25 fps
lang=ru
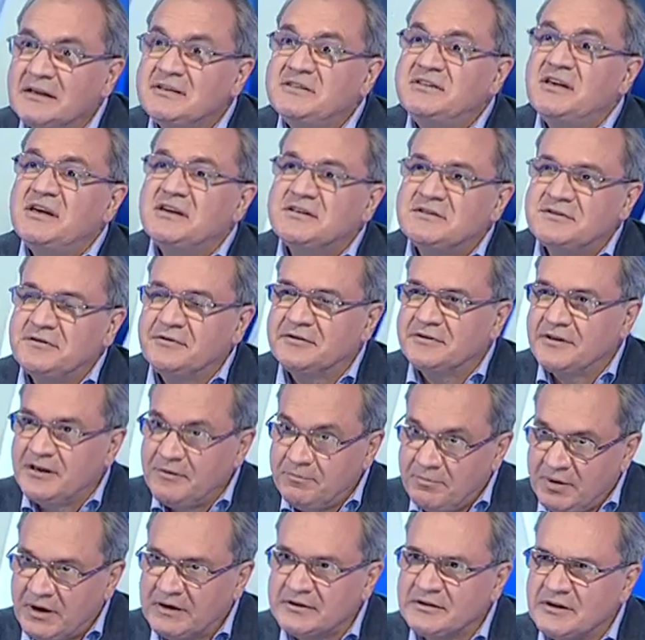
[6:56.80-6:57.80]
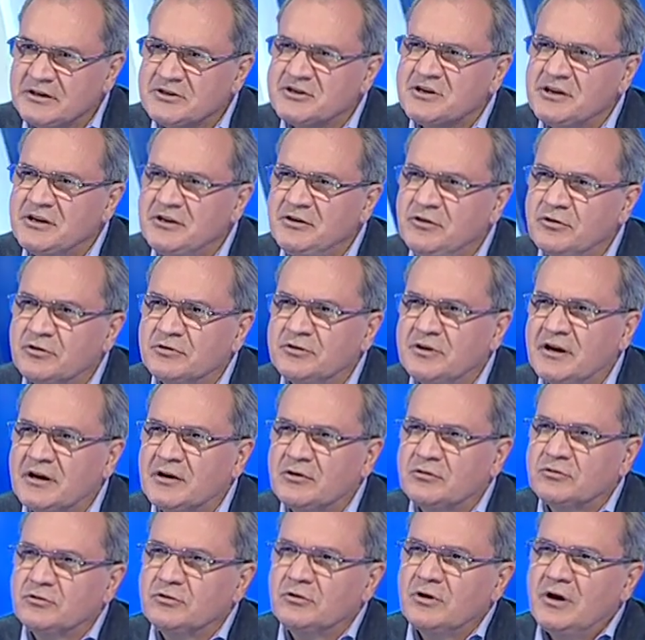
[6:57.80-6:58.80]
а действенная по отношению к
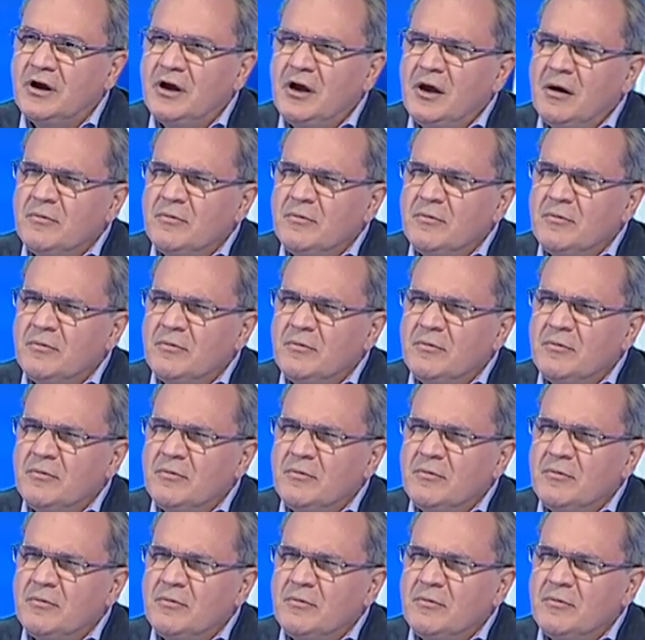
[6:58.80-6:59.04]
народу.